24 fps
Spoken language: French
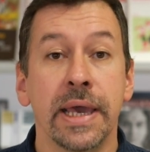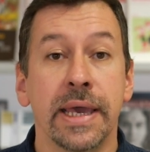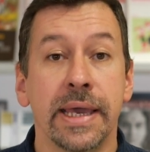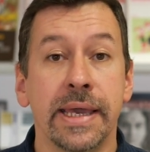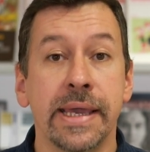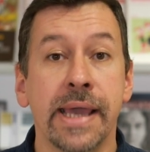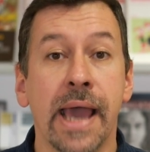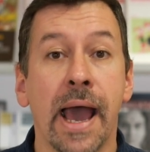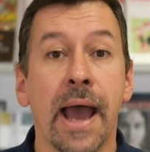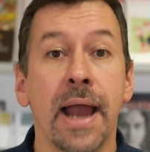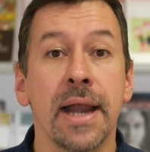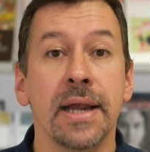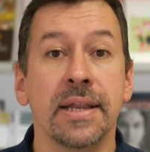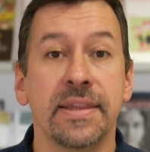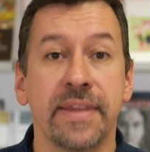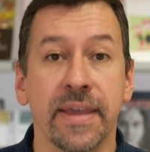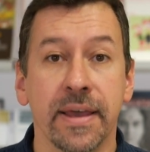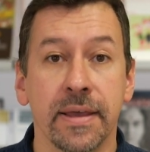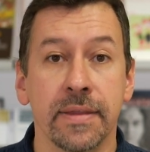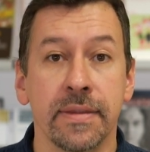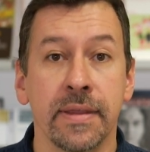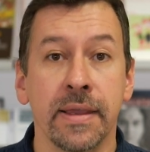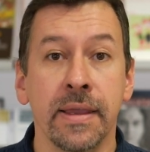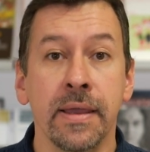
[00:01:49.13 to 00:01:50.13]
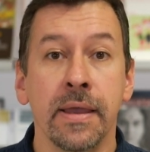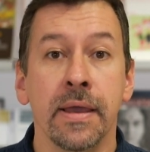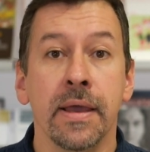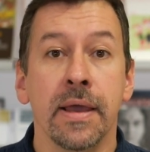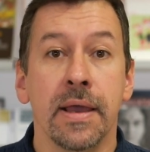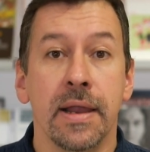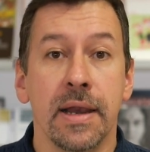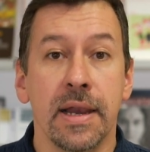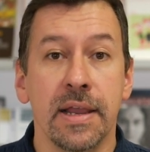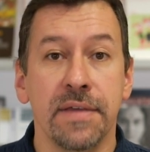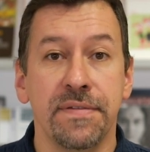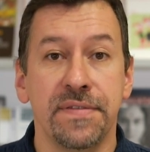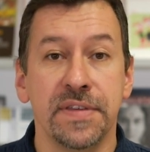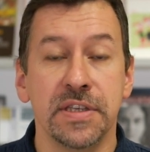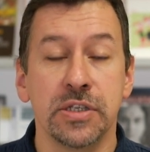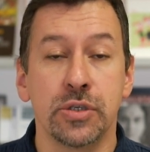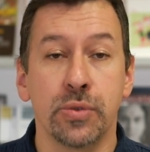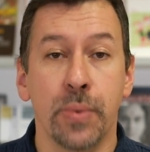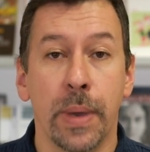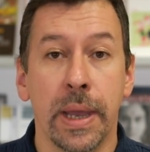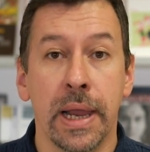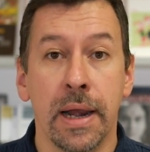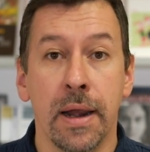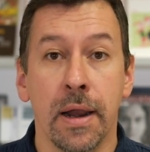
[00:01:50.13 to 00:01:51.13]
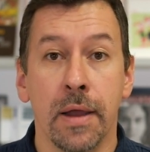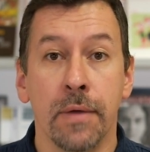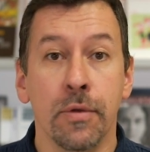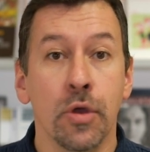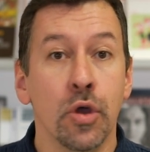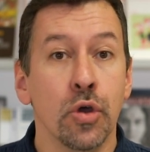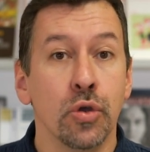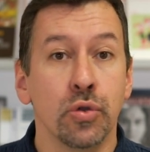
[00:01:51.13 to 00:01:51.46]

et à alterner les visuels.